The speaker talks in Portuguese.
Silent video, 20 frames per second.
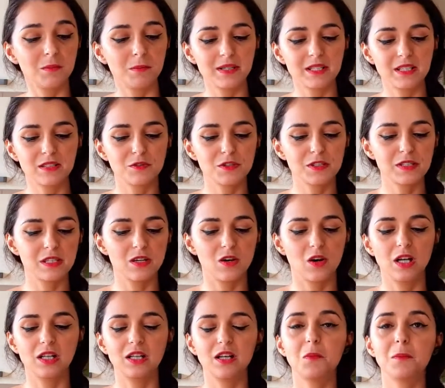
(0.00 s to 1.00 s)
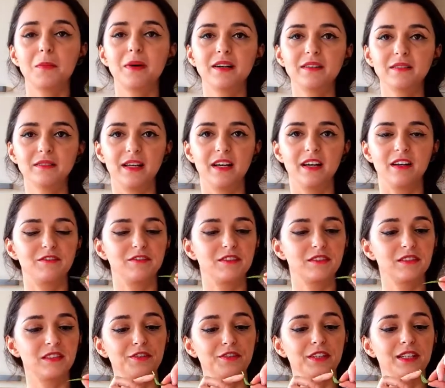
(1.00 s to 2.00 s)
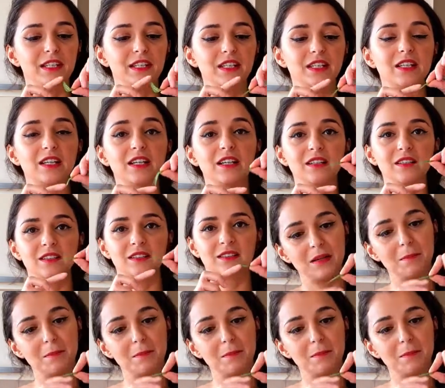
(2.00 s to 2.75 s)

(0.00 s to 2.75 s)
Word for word: mas se você olha é uma erva fininha,